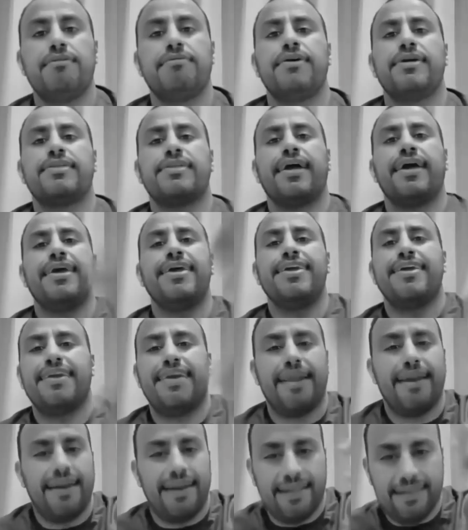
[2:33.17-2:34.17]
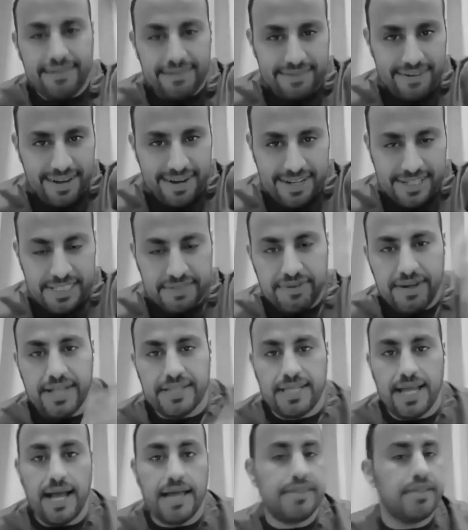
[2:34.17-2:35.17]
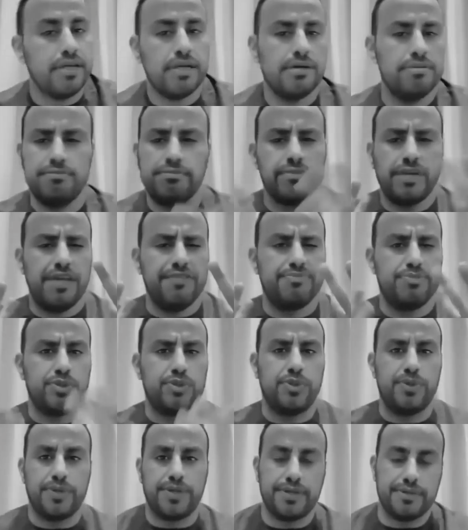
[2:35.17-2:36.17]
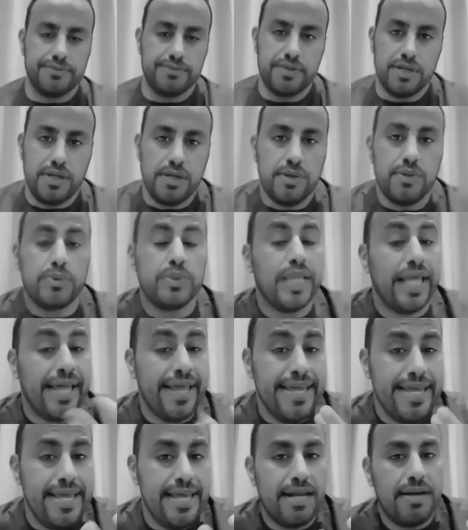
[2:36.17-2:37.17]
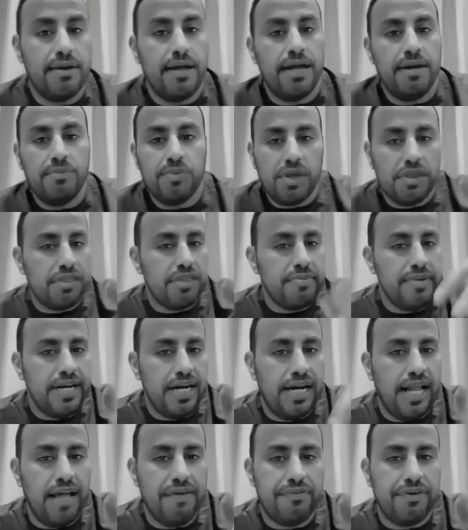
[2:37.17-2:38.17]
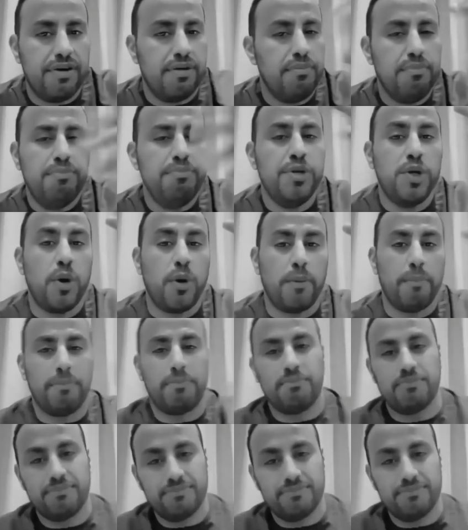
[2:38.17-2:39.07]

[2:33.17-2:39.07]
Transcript: فتخيل الاحتفالات هذه كيف بتكون تخيل المنظمين الحفل منهم